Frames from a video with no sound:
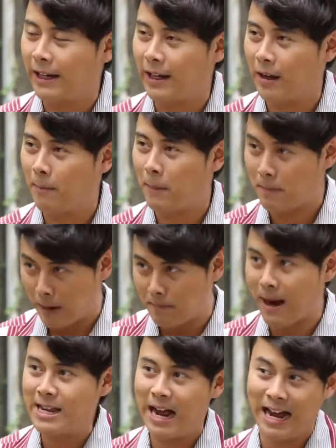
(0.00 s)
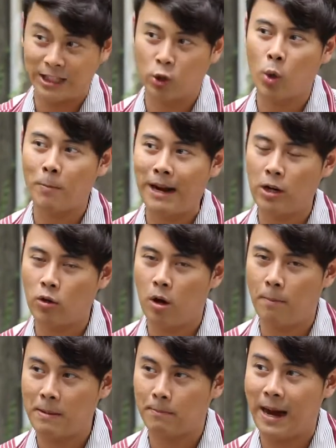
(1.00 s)
เนี่ยมันมันมาอย่างอัตโนมัติแล้วก็
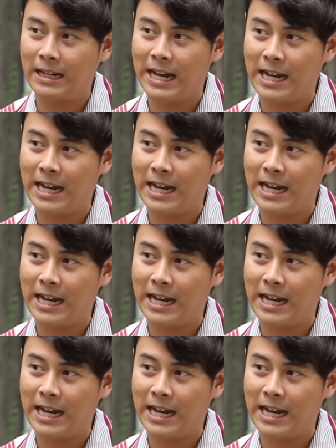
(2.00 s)
เป็นไป